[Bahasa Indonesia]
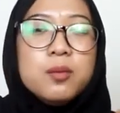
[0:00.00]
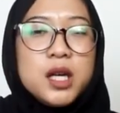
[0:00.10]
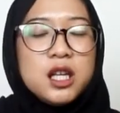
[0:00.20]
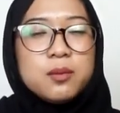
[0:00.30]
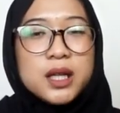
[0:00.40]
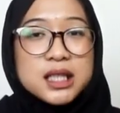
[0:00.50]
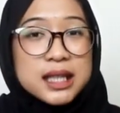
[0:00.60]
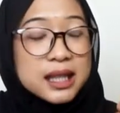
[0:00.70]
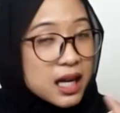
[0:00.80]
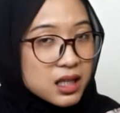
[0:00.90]
bikin
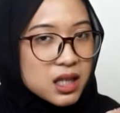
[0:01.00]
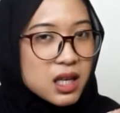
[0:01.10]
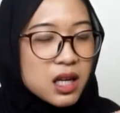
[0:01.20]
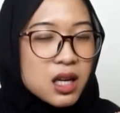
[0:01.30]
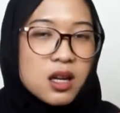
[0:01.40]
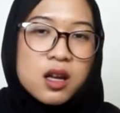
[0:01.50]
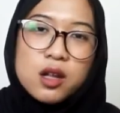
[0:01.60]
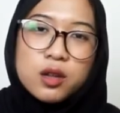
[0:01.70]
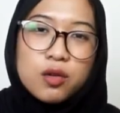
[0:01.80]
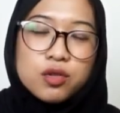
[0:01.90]
presentasi,
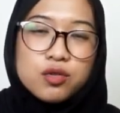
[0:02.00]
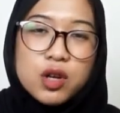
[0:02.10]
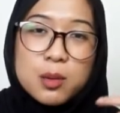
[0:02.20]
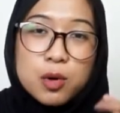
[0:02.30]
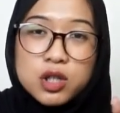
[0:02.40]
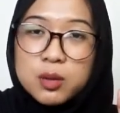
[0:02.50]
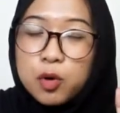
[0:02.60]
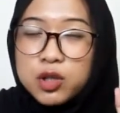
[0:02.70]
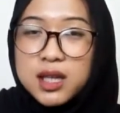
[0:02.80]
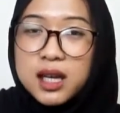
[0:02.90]
terus juga
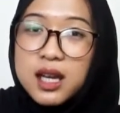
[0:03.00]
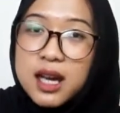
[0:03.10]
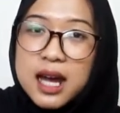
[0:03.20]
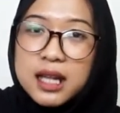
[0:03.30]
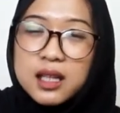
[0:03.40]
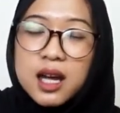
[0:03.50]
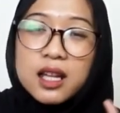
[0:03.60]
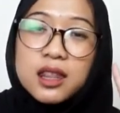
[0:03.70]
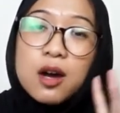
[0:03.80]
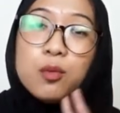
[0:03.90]
browsing-browsing ringan,
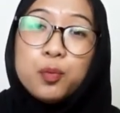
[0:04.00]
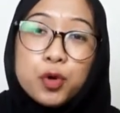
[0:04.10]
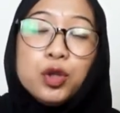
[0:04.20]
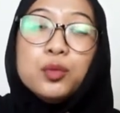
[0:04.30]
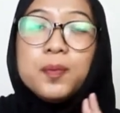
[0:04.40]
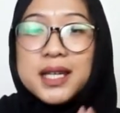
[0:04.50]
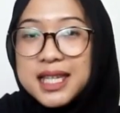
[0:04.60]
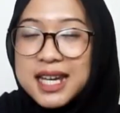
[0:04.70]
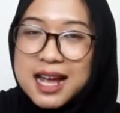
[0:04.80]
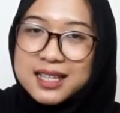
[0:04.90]
ataupun
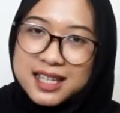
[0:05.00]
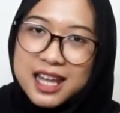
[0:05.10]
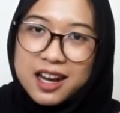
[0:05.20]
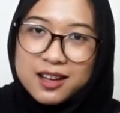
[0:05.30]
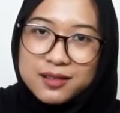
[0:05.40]
PC kasir.